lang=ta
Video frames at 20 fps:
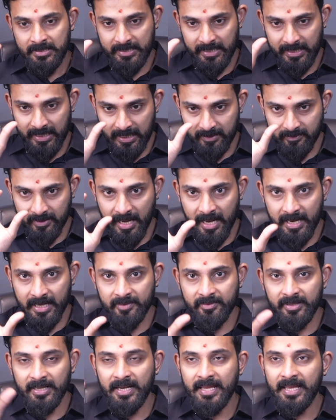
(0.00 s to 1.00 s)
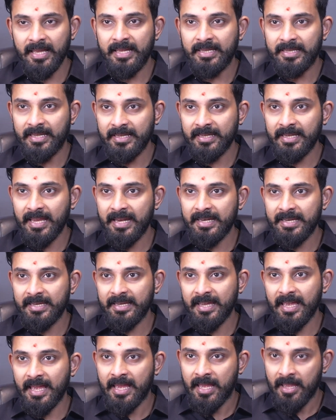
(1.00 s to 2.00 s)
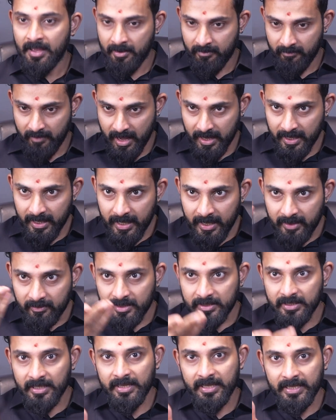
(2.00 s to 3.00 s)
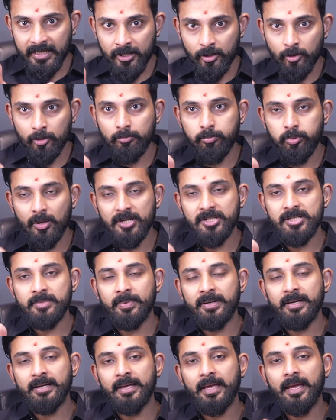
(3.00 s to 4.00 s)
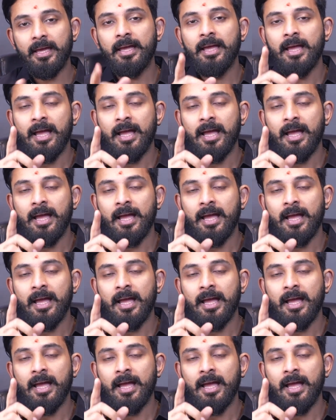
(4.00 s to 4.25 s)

செங்கல் ராயன் அவர்களே எங்கே நீங்கள் வாங்க வந்தால் இங்கேயும் ஒரு புரட்சி பண்ணுங்க